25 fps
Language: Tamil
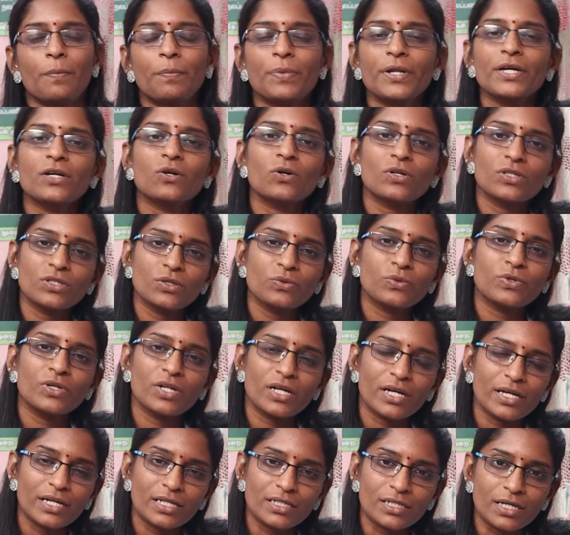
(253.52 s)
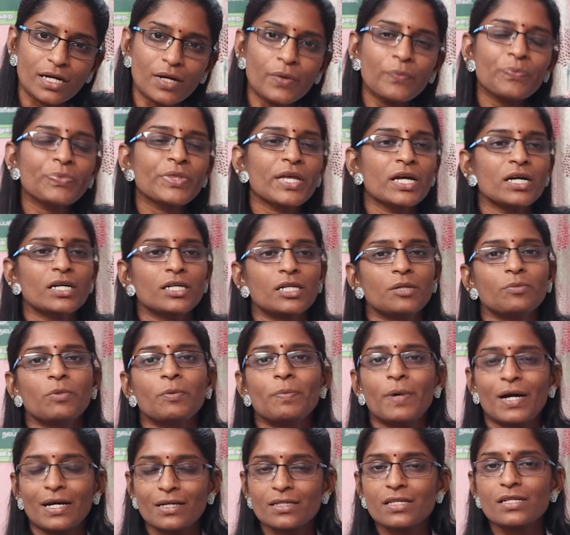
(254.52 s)
அப்படி குழந்தை உண்டாகிட்டால் நம்ம
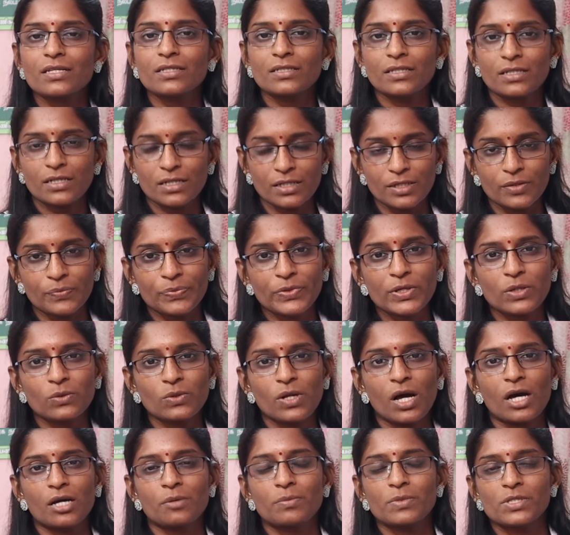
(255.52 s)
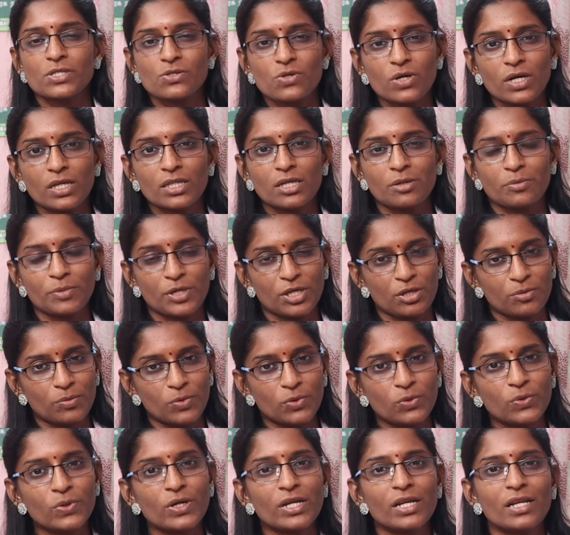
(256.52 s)
பக்கத்தில் இருக்கிற ஒரு ஆரம்ப சுகாதார
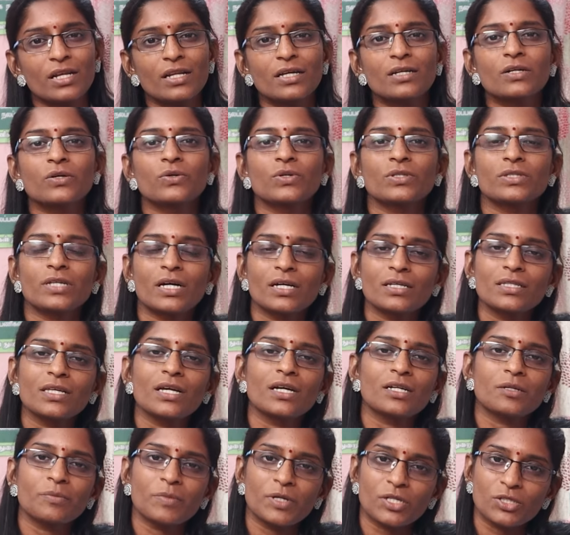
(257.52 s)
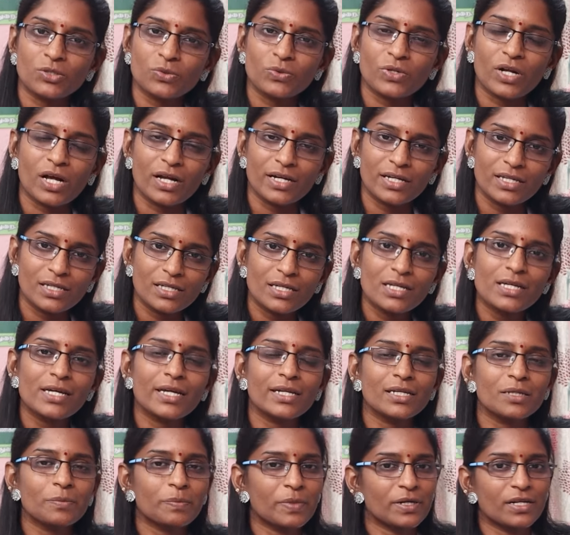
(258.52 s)
மையமோ இல்லை ஒரு தகுதியான மருத்துவர் அணுகி
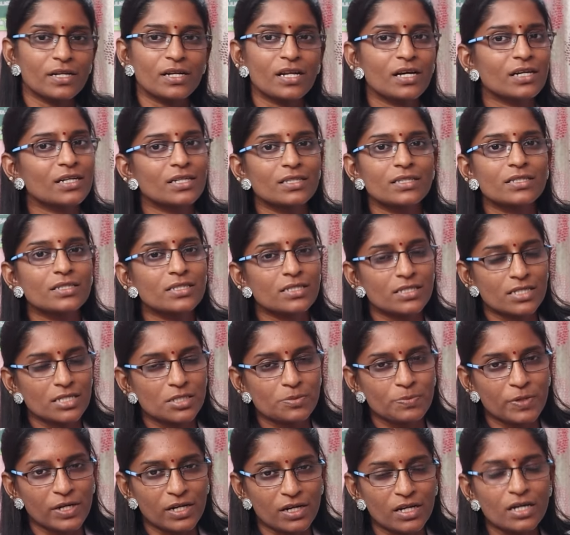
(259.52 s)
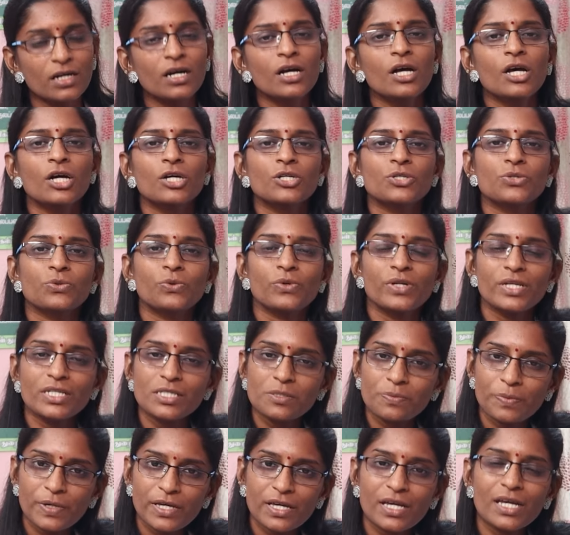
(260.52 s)
என்ன பண்ணலாங்கிறத டிஸ்கஸ் பண்ணலாம் ட்ரூலி
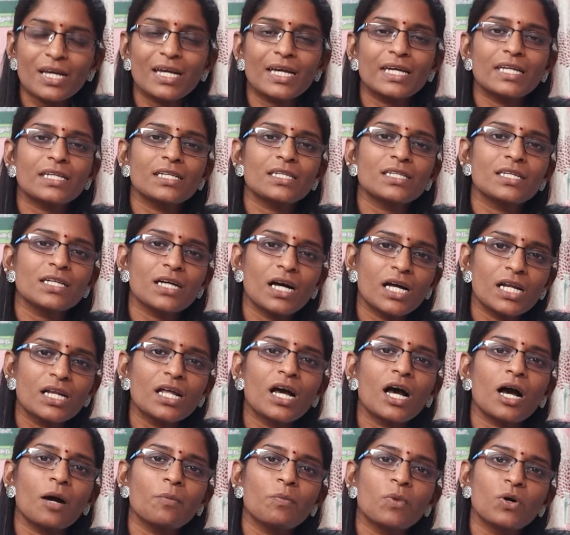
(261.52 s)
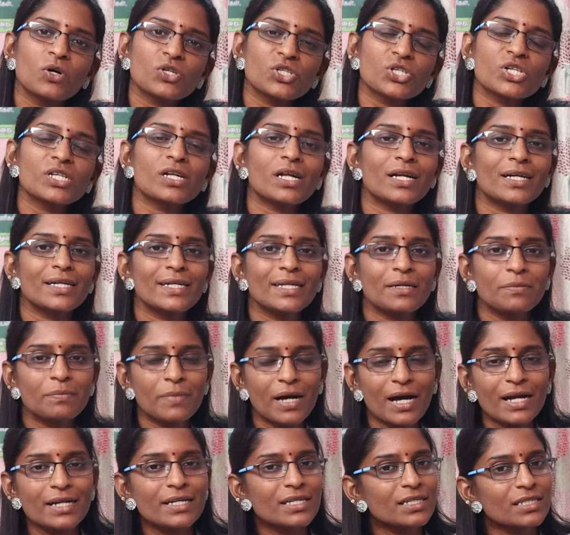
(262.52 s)
ஸ்பீக்கிங் இந்தியாவில் அபார்ஷன் அண்ட்
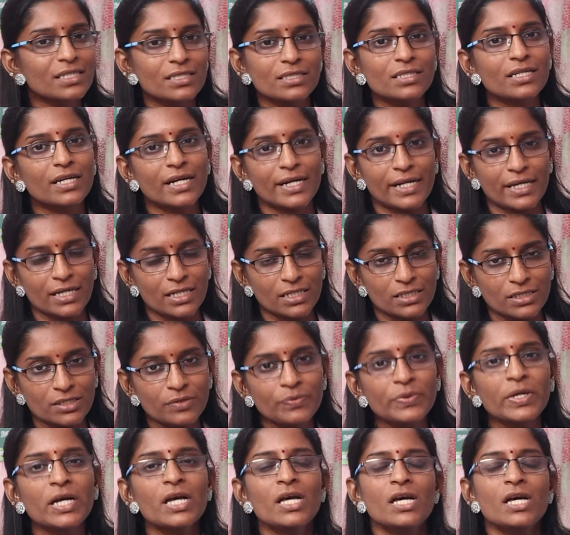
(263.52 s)
டிமாண்டுங்கிறது கிடையாது